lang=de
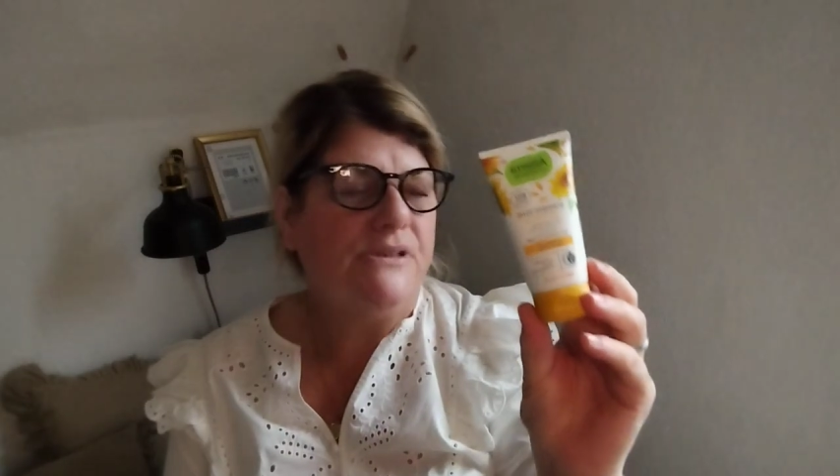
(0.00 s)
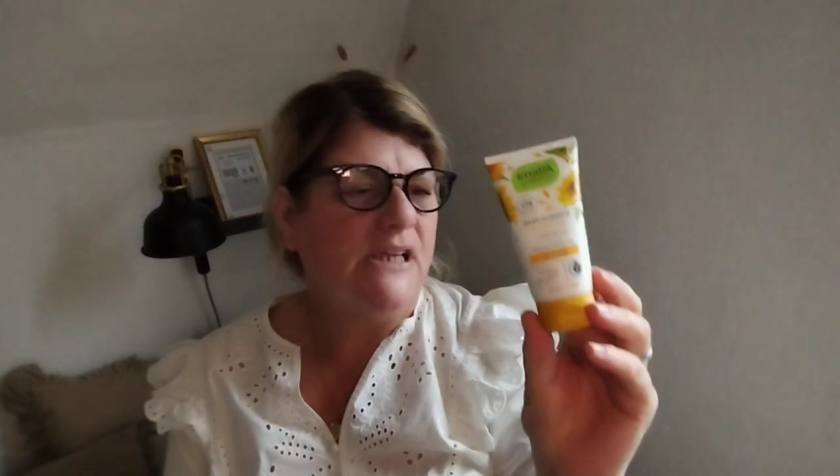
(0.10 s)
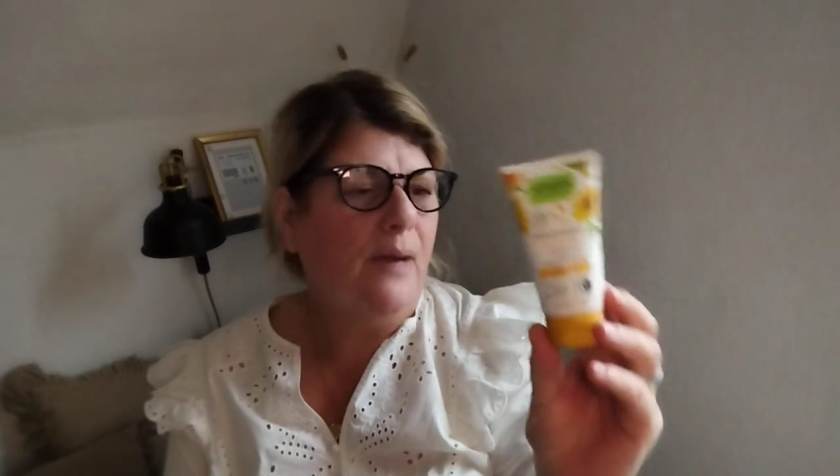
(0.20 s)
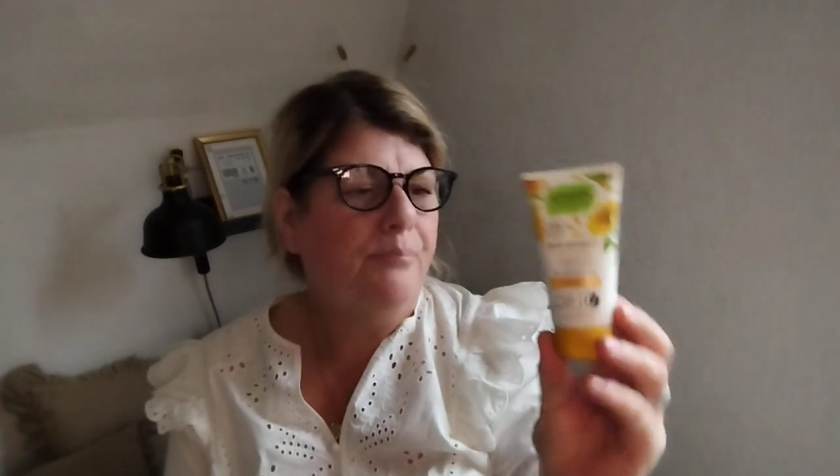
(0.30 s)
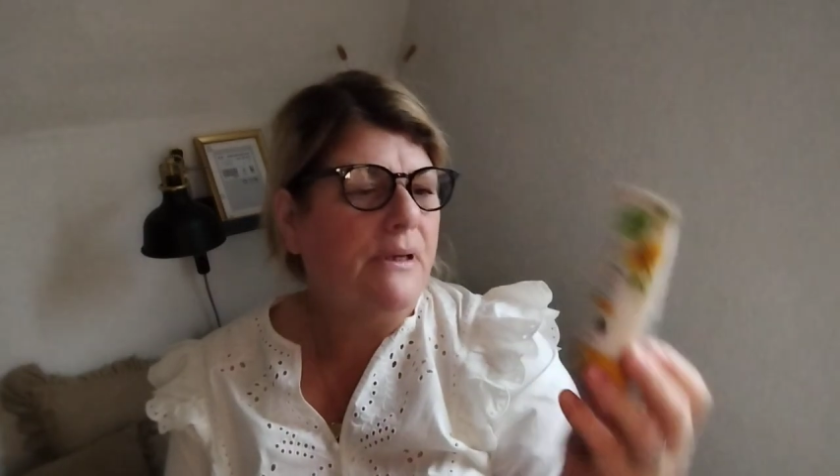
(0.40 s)

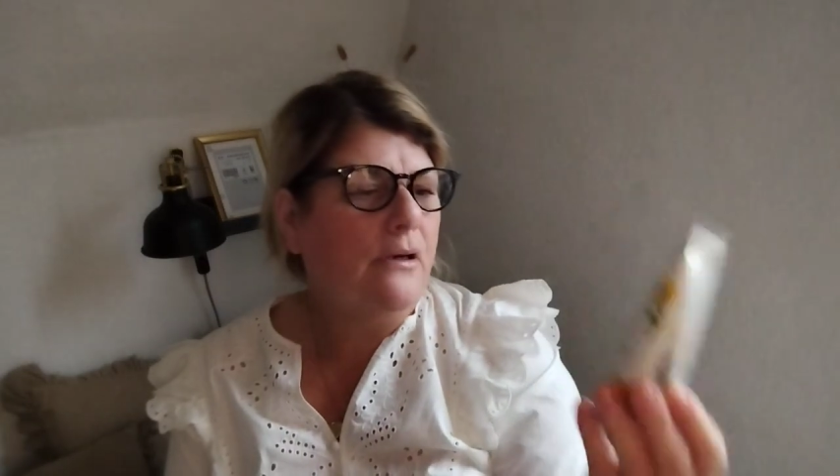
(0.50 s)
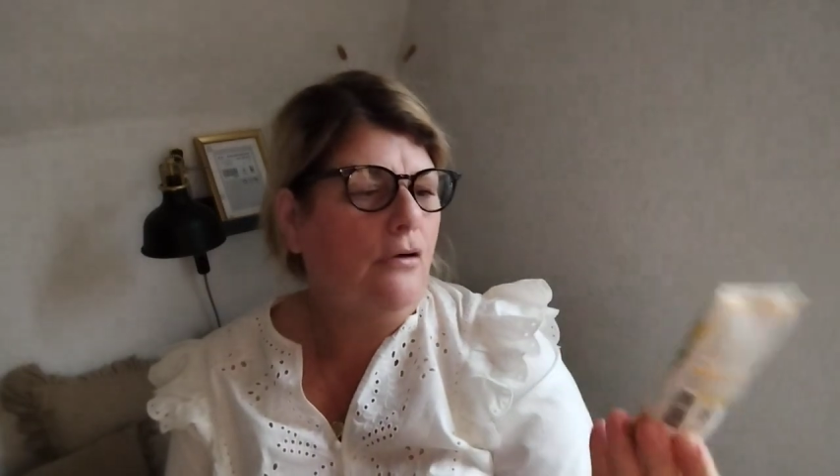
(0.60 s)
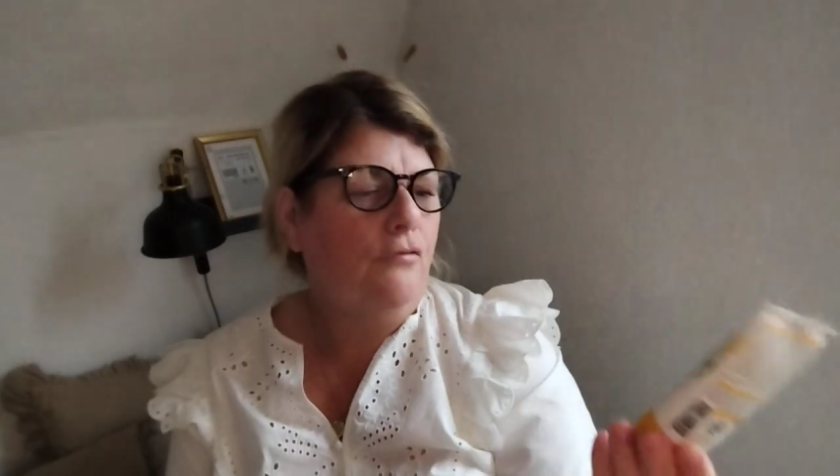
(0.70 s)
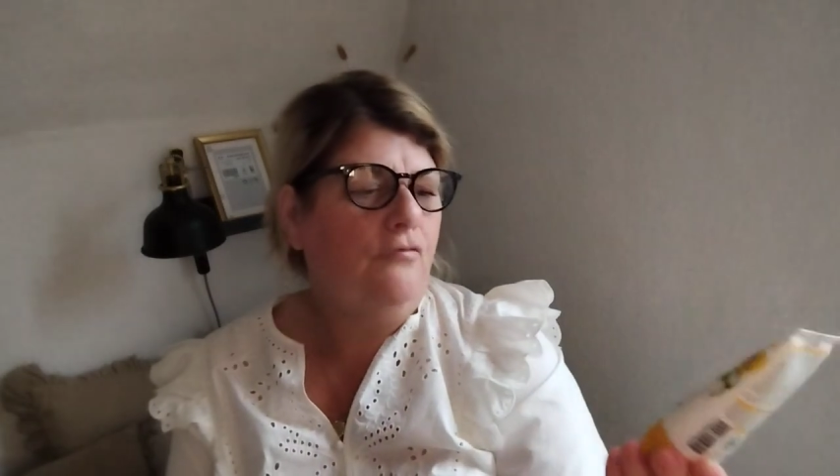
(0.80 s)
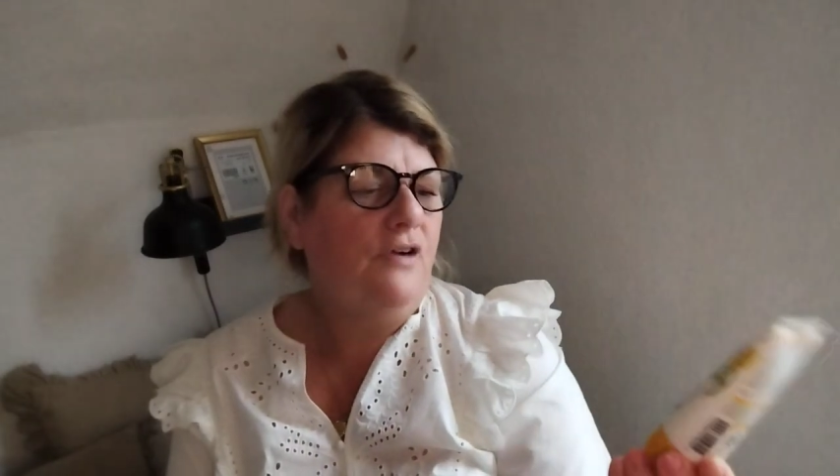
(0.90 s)
die
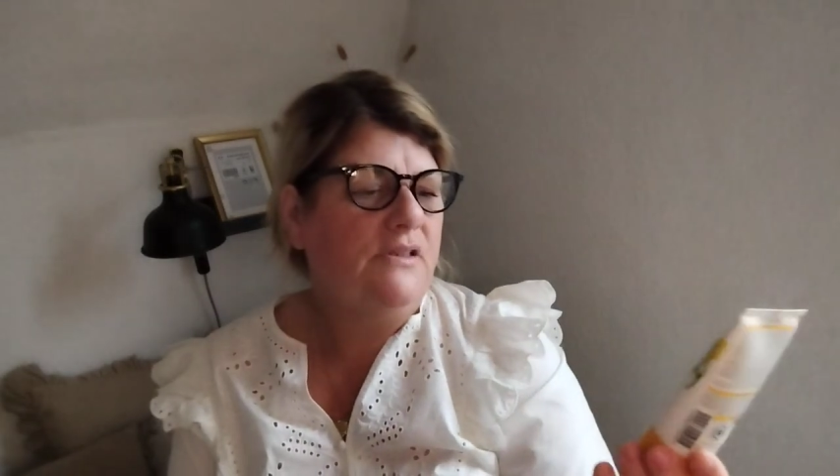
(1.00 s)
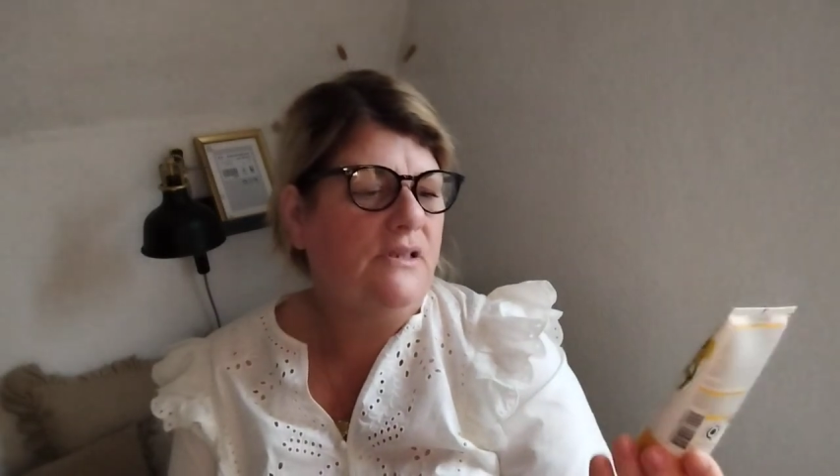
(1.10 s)
abgelaufen war.